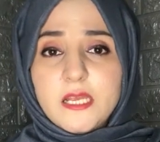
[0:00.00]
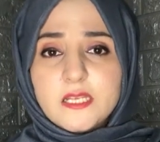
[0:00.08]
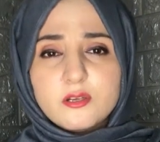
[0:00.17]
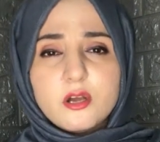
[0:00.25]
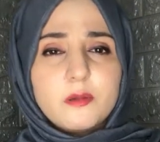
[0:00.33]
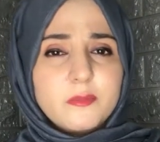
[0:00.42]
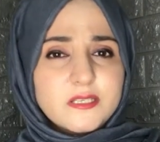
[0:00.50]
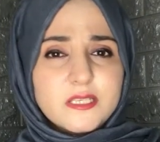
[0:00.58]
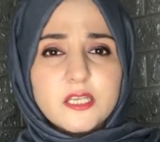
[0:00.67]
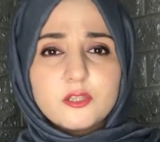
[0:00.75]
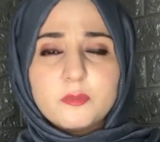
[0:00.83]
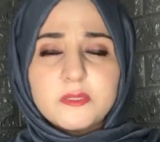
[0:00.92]
इस डॉक्यूमेंट से
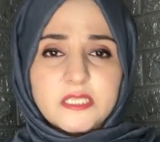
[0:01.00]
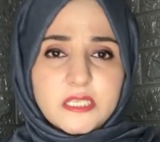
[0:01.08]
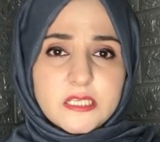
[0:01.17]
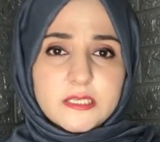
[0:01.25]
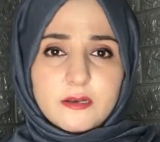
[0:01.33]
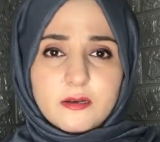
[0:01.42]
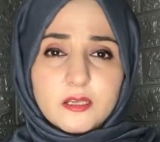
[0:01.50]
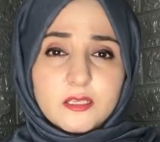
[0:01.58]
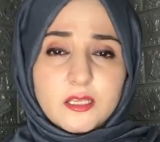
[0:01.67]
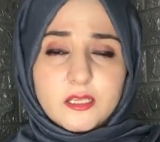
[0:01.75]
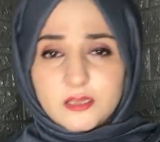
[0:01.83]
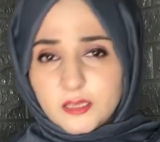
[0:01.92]
ये तो पता नहीं चल रहा कि
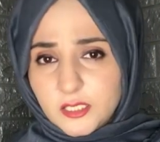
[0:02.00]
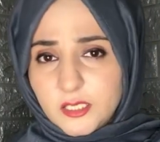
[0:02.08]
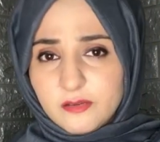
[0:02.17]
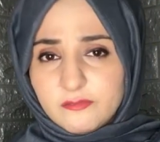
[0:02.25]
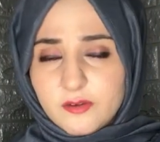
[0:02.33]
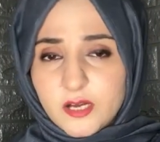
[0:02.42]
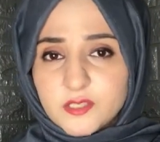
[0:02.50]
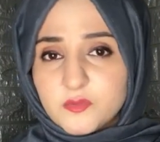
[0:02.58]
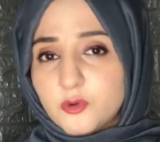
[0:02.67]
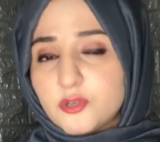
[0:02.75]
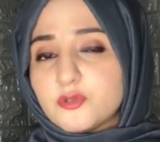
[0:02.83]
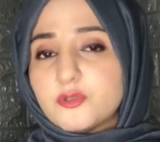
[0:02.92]
कितनी अफवाज
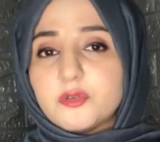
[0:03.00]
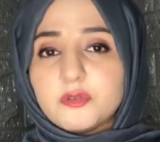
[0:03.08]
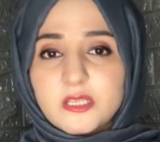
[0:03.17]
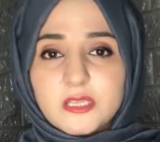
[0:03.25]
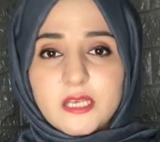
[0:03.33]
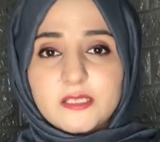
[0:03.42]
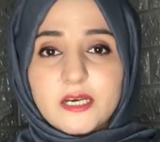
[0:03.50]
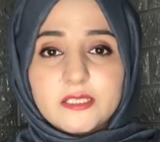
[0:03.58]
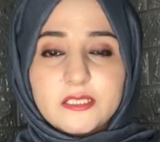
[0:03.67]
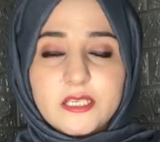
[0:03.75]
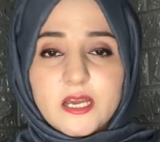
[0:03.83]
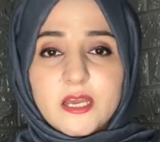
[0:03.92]
मौजूद हैं उनकी
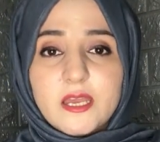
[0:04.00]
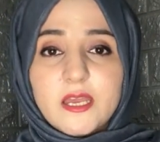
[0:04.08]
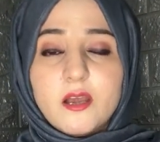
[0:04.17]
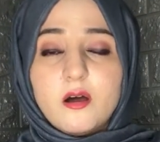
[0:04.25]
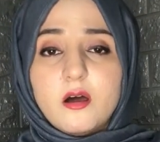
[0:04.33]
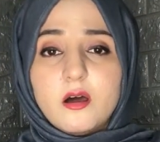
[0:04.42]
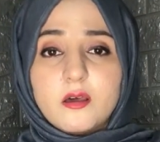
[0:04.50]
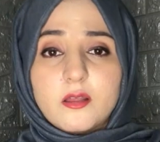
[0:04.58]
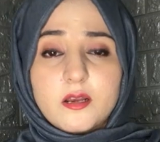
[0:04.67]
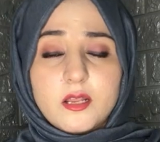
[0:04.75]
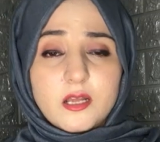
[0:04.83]
तादाद क्या है और